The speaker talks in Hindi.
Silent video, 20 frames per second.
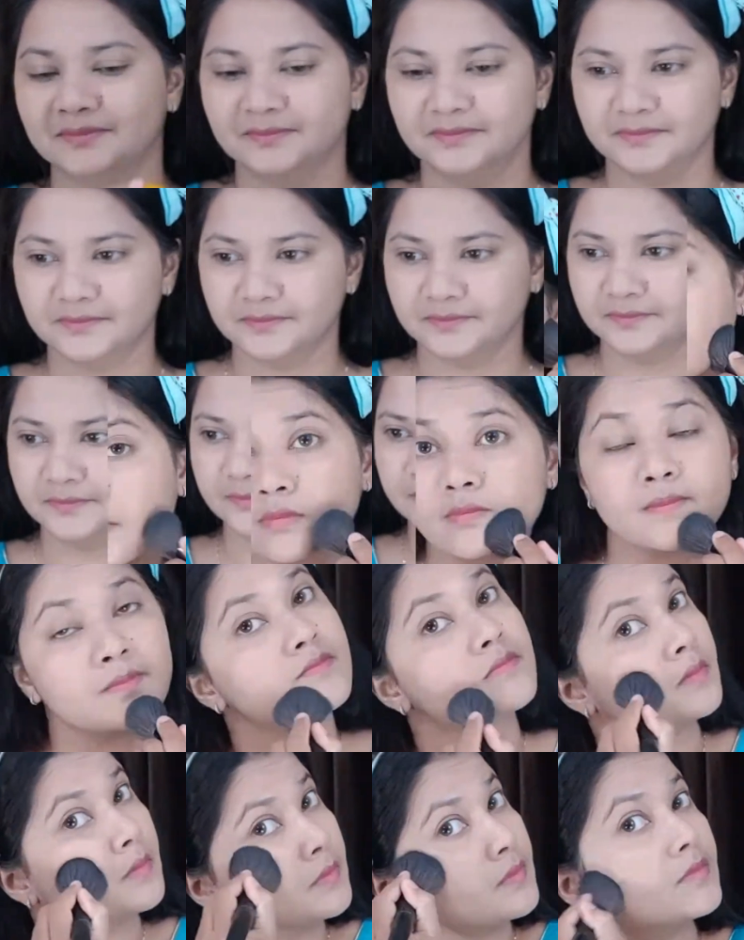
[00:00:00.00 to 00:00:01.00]
वजह से गाइज
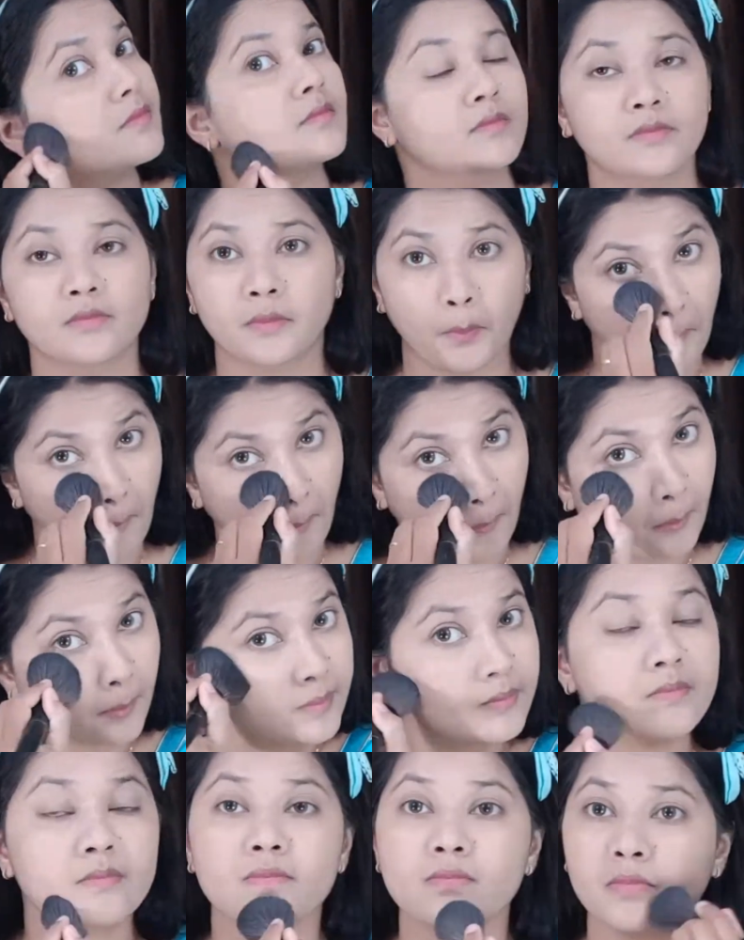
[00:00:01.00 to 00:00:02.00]
मेरे हाथों पे टैनिंग हुई
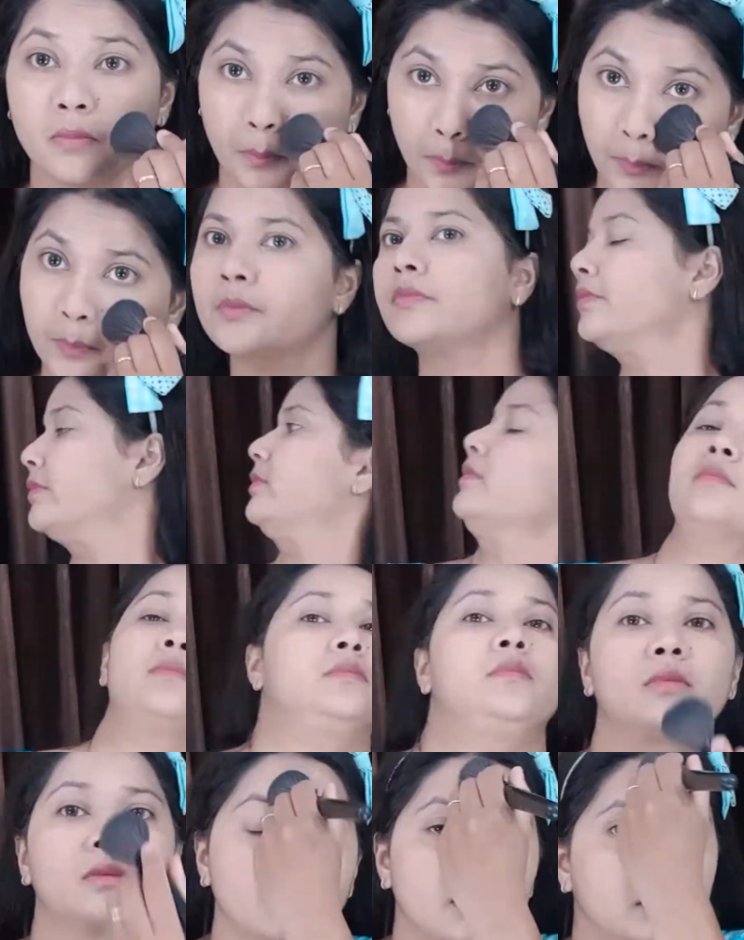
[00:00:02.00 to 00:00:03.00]
पड़ी है इसीलिए
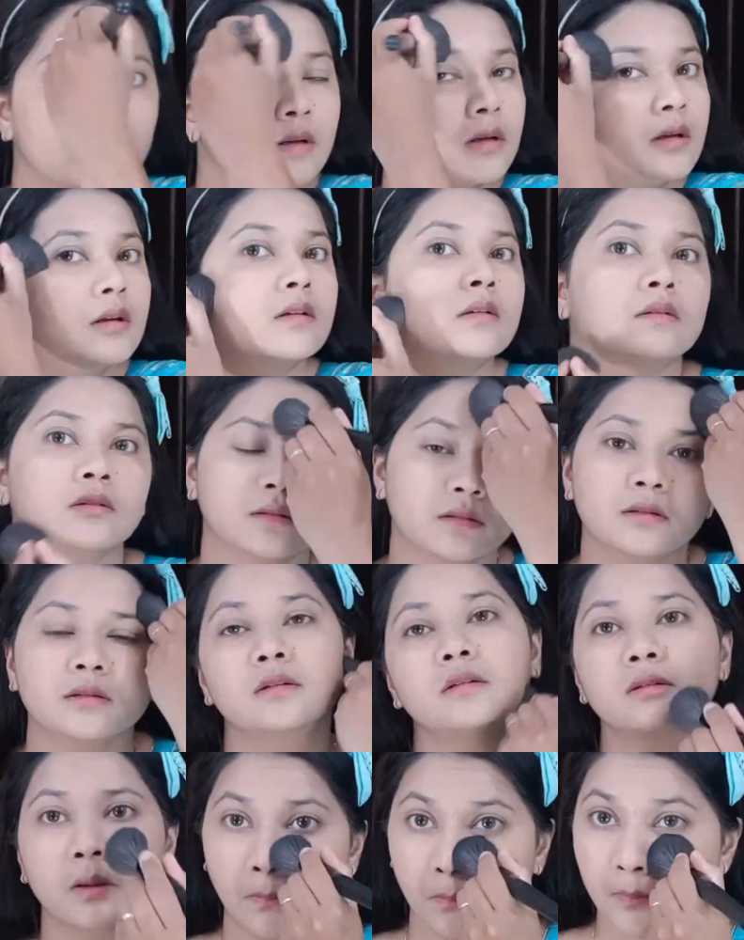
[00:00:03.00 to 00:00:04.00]
वो उनका कलर
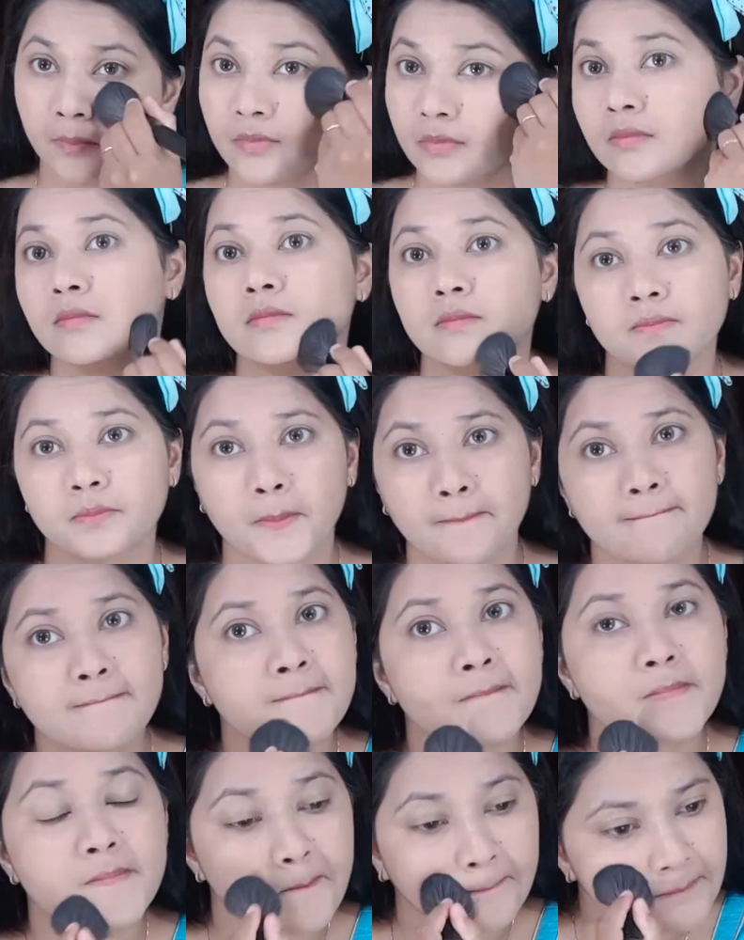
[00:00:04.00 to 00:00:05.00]
थोड़ा सा डार्क
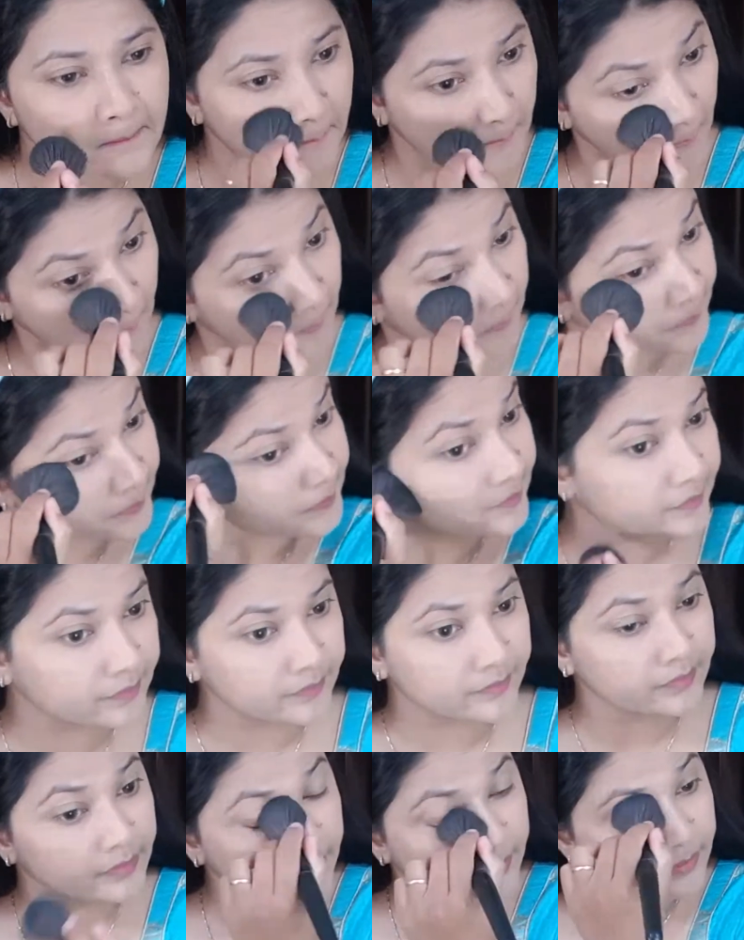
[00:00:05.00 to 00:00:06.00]
लगता है लेकिन ऐसा
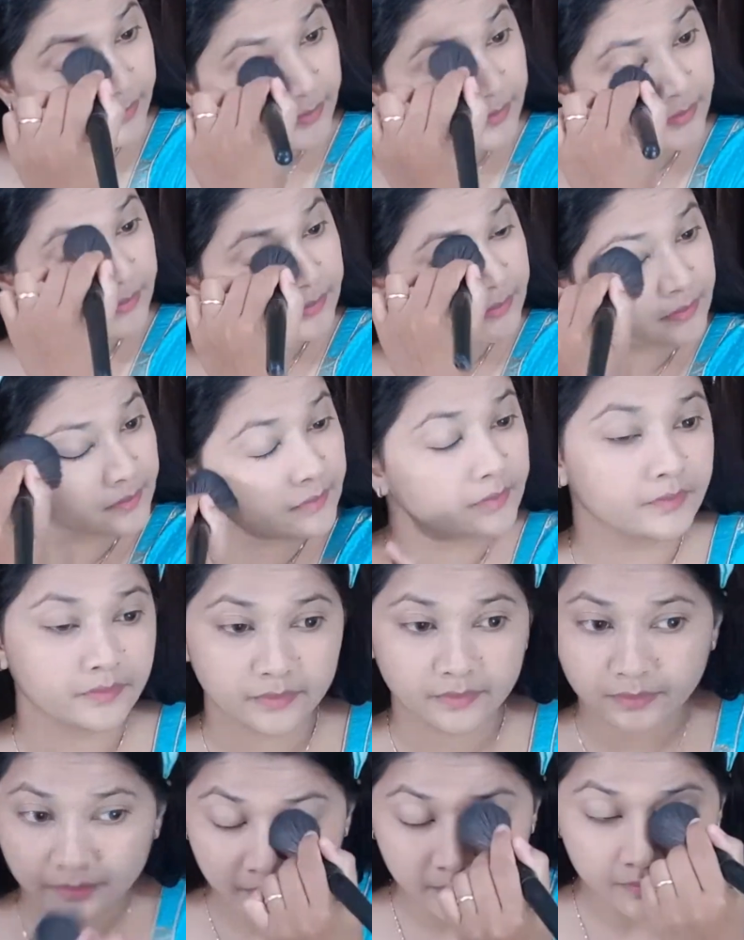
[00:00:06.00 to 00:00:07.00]
नहीं है मेरा फेस
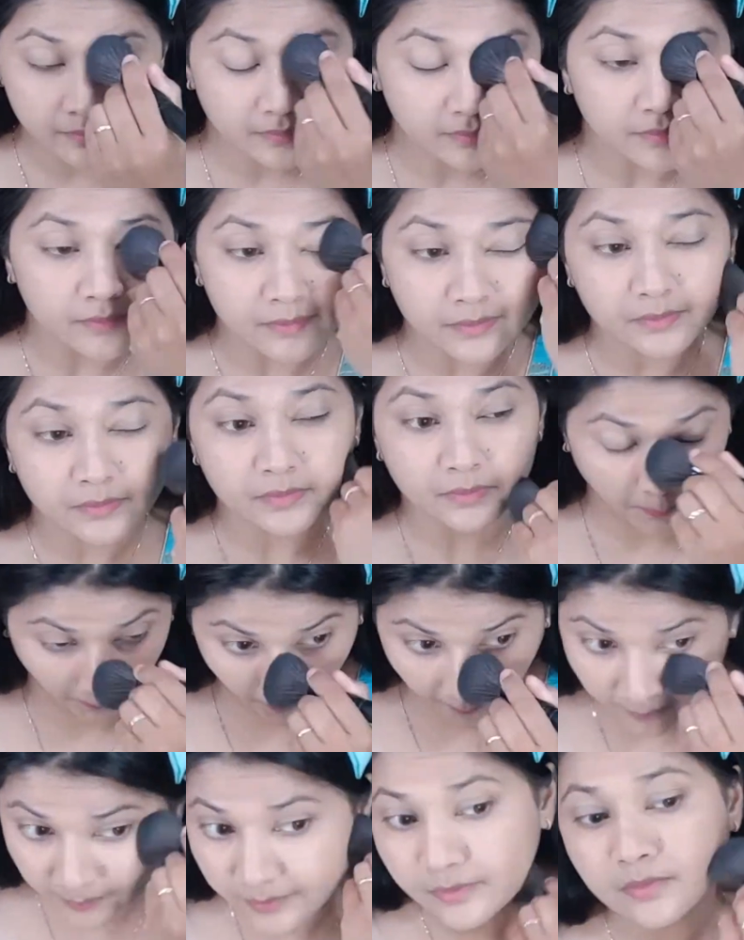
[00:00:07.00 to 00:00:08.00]
और हाथों का कलर बिल्कुल
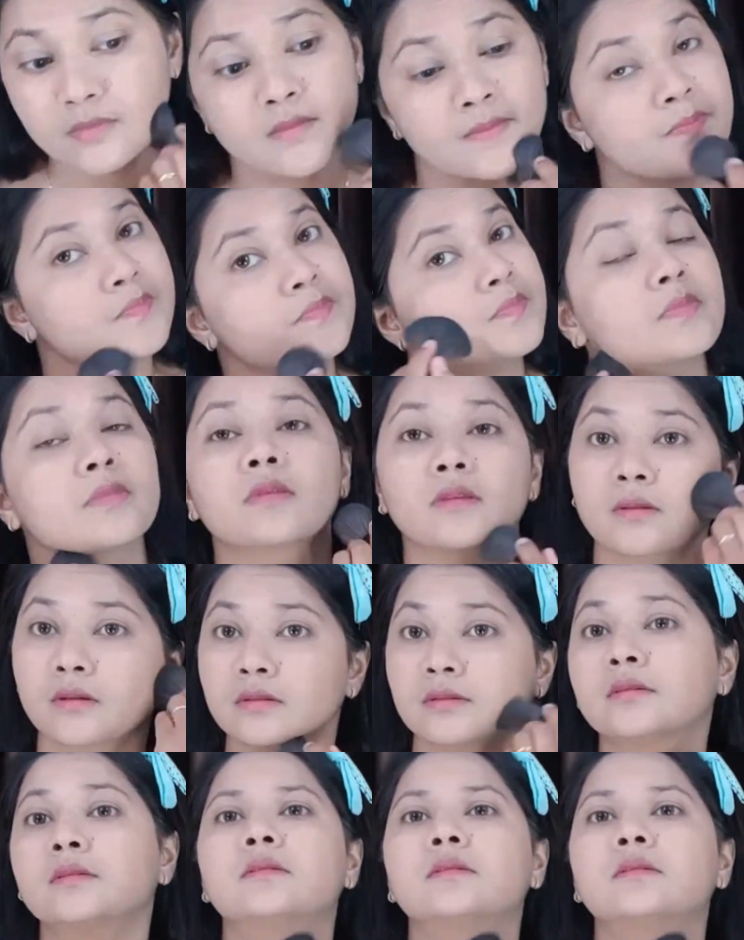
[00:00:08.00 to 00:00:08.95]
सेम है तो